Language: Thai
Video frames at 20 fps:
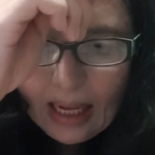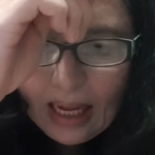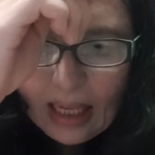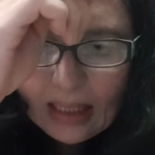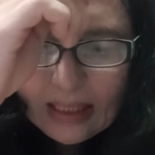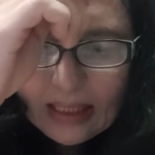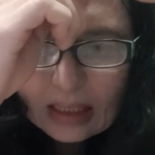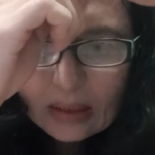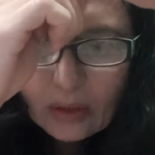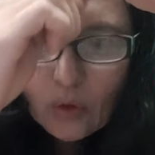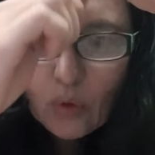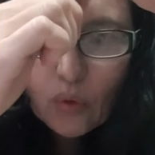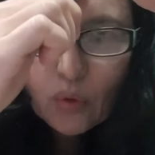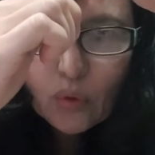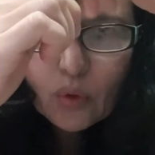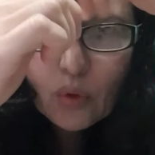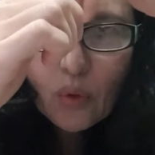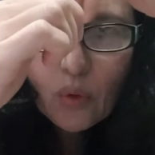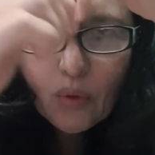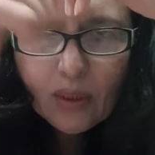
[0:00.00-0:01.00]
นะคะ ตัดตร
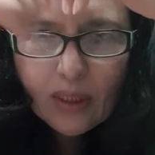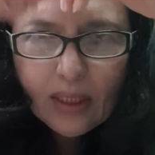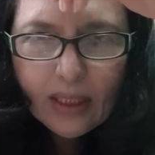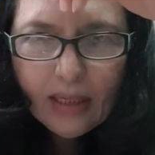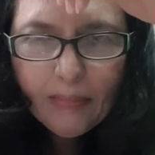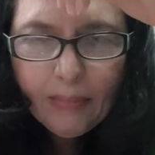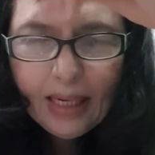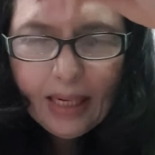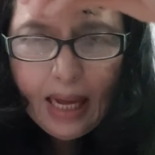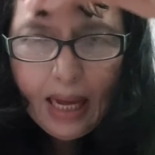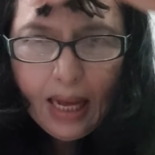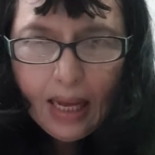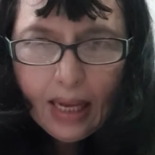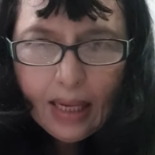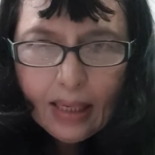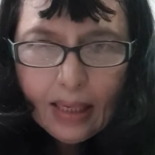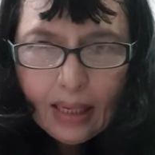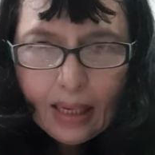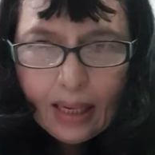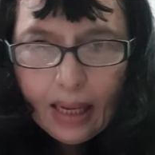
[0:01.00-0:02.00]
งตรงเลยไม่ได้
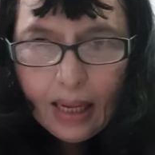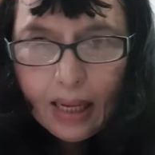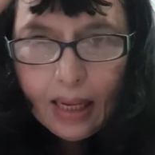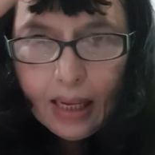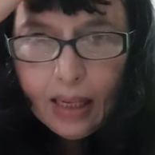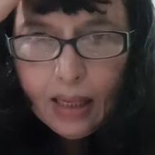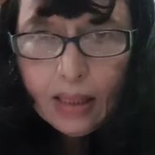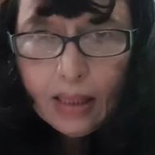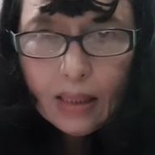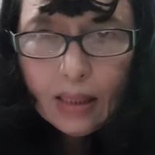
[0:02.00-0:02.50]
นะคะ